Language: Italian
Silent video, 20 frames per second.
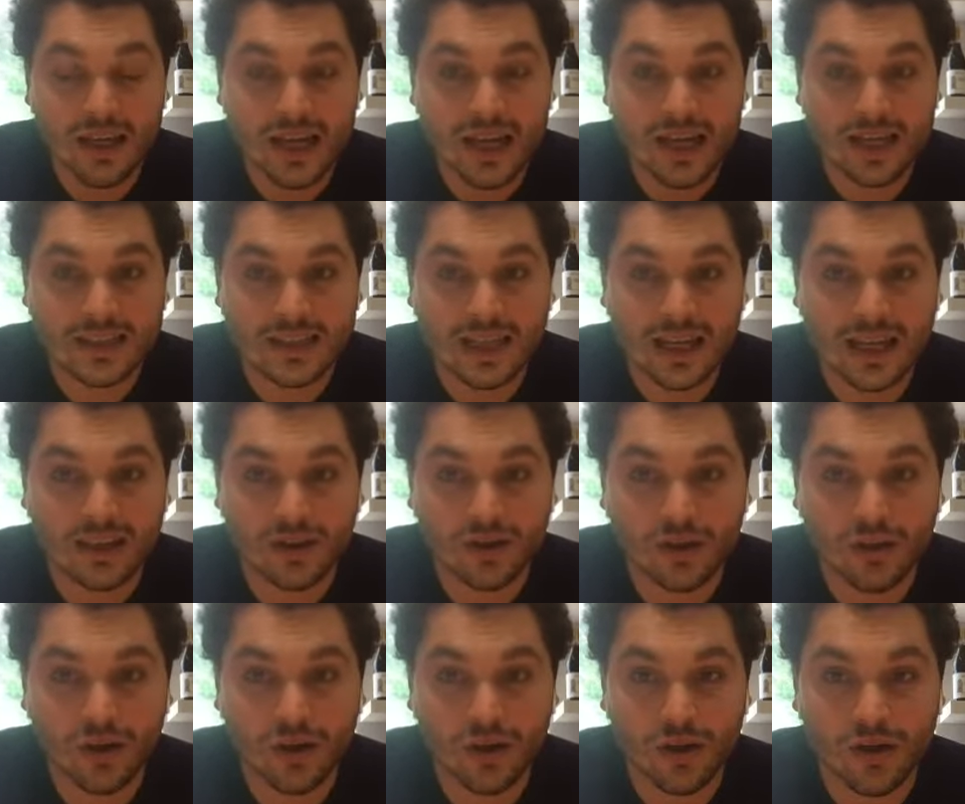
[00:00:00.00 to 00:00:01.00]
è
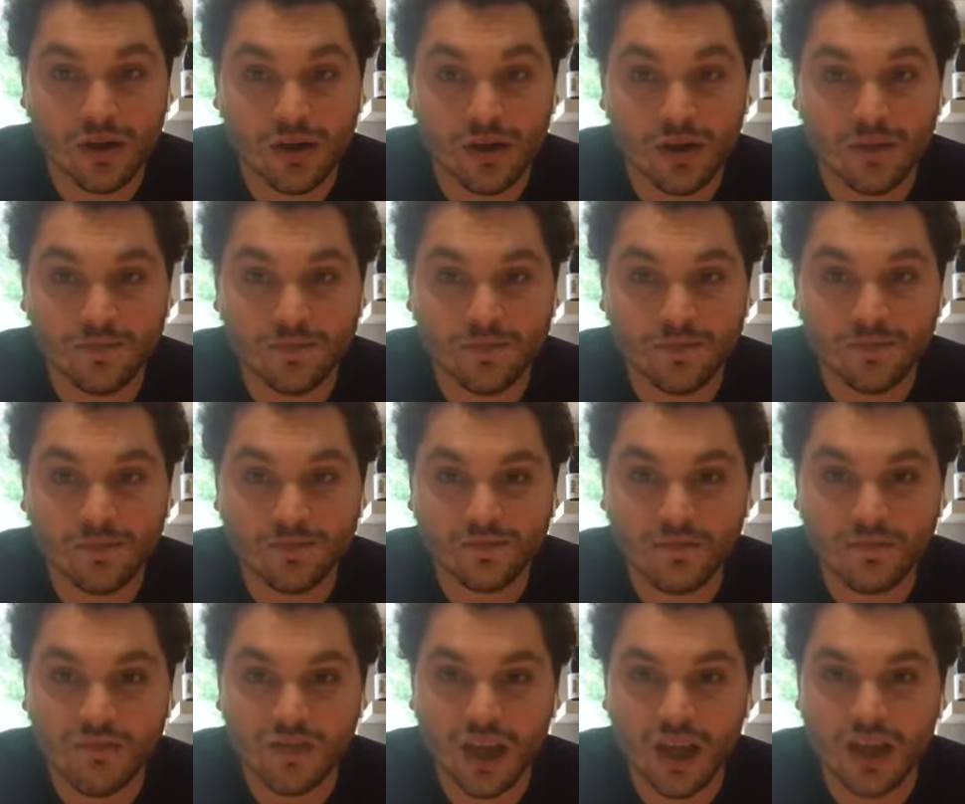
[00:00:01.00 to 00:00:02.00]
stato, mm,
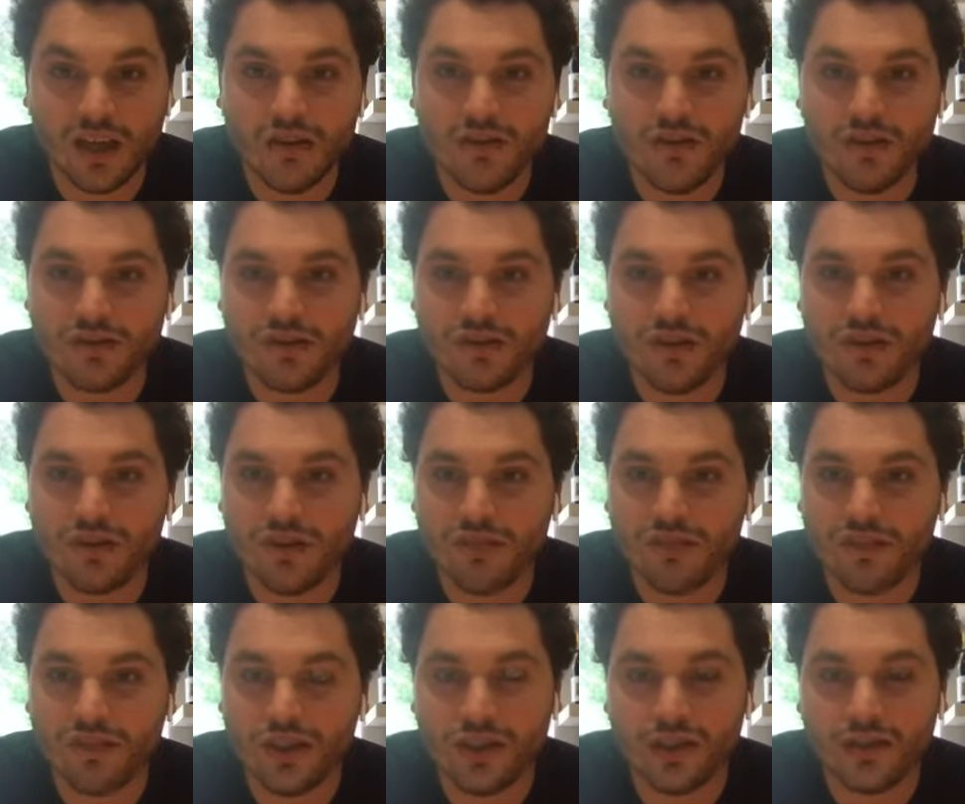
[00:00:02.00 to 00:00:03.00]
io lo, lo
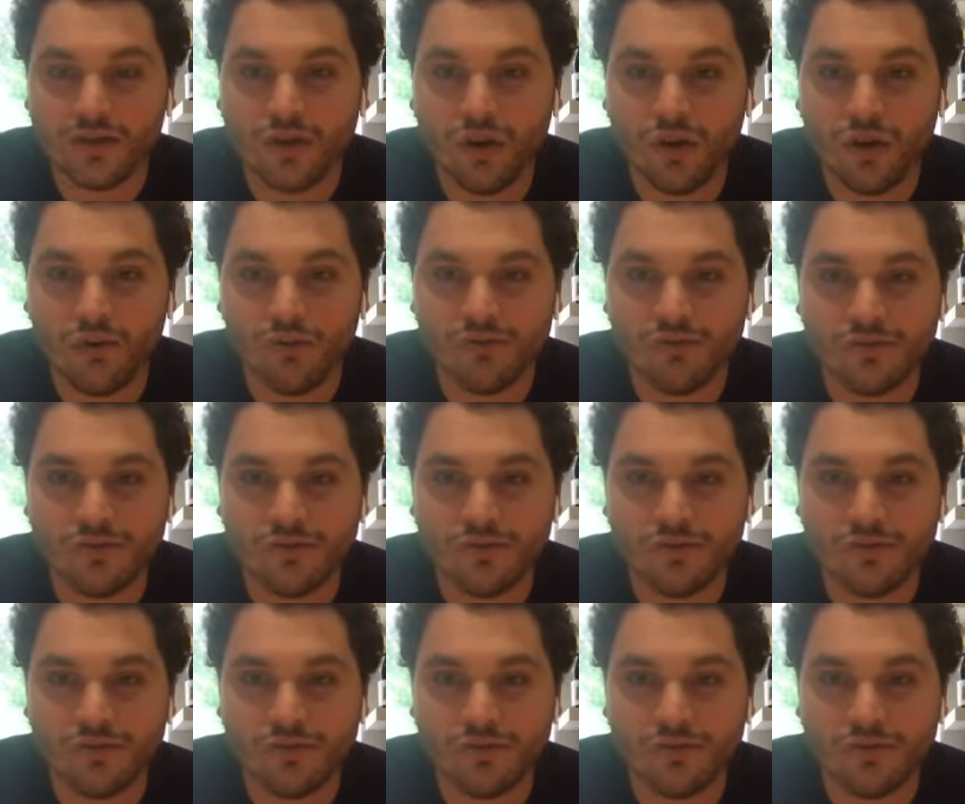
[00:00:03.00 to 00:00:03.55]
definisco un,